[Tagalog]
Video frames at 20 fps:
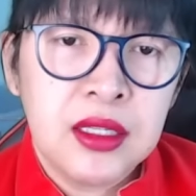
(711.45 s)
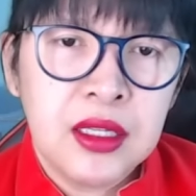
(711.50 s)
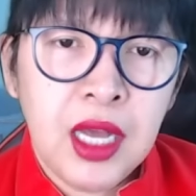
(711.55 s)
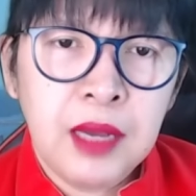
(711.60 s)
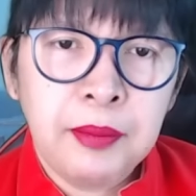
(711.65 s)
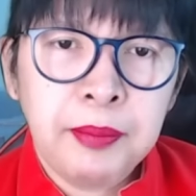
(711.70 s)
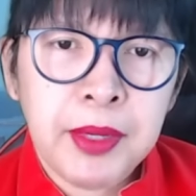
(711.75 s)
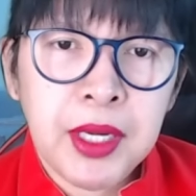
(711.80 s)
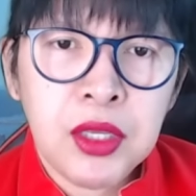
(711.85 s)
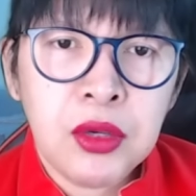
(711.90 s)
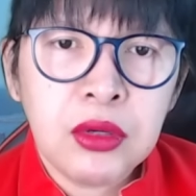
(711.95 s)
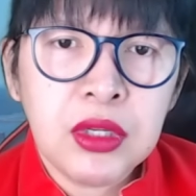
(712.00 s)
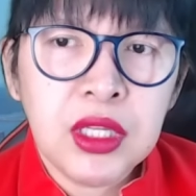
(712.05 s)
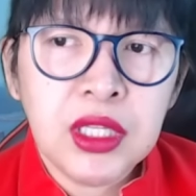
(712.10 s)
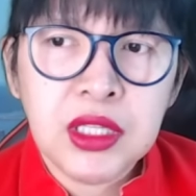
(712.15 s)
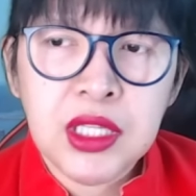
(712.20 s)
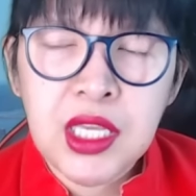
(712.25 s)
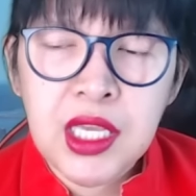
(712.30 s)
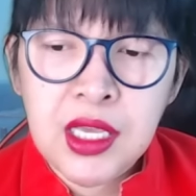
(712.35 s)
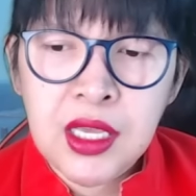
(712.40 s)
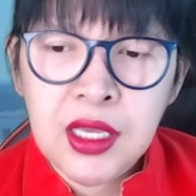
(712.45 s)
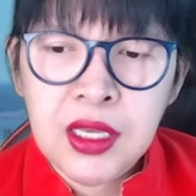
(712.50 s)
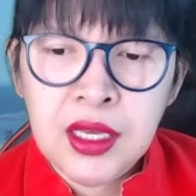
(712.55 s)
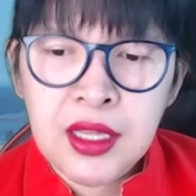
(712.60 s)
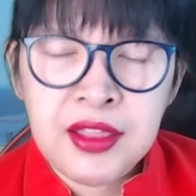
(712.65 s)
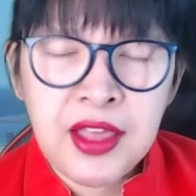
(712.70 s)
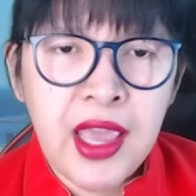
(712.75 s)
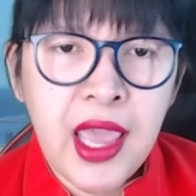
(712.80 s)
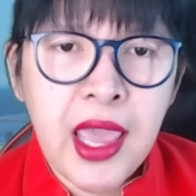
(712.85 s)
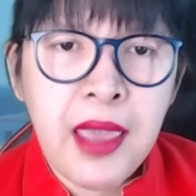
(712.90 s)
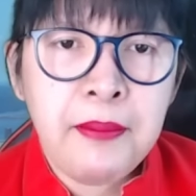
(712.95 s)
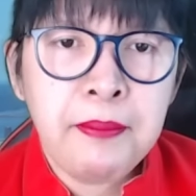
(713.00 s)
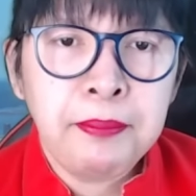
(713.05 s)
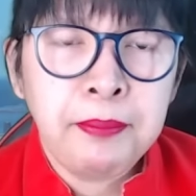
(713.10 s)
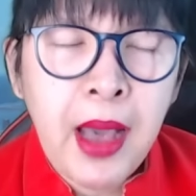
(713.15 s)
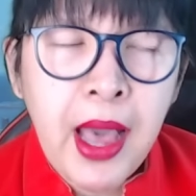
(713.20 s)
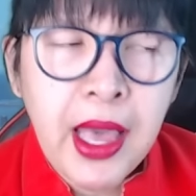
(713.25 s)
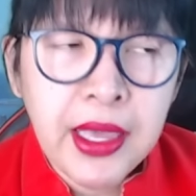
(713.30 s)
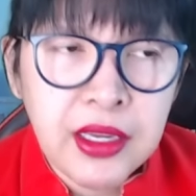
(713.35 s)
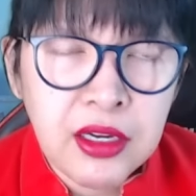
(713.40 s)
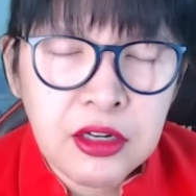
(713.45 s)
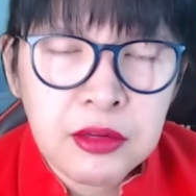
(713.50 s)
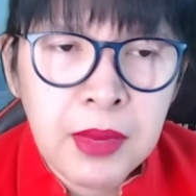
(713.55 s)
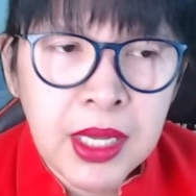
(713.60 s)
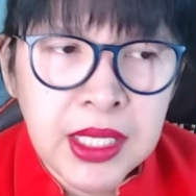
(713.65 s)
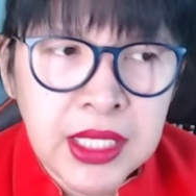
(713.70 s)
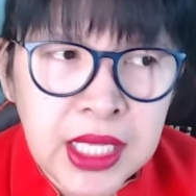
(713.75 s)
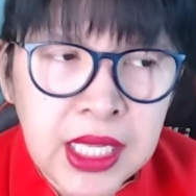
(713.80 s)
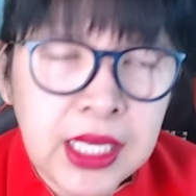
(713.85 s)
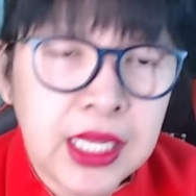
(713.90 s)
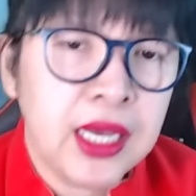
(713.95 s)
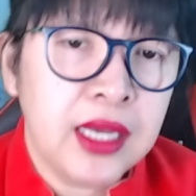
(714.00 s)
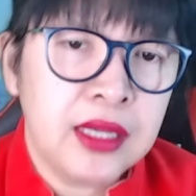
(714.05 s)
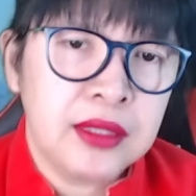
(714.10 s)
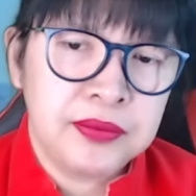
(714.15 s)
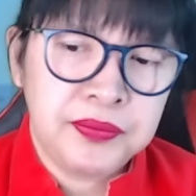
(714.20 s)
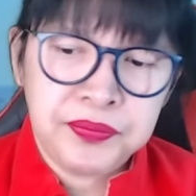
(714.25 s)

ang priority, the Empire Manila.